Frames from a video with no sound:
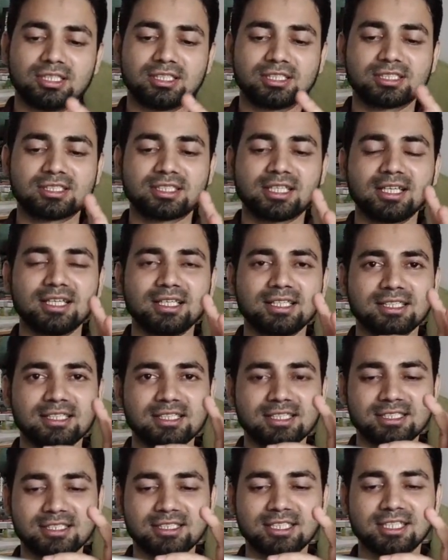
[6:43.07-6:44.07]
इसका
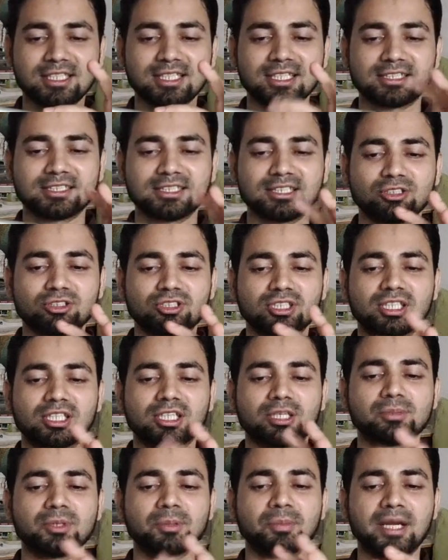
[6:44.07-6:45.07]
इस तरीके से ये जो
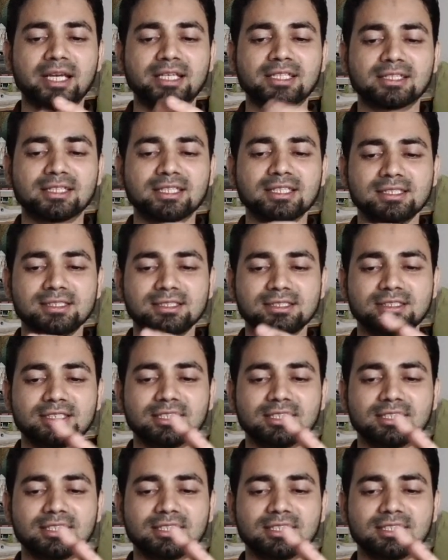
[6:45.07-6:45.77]
रबर पैडिंग है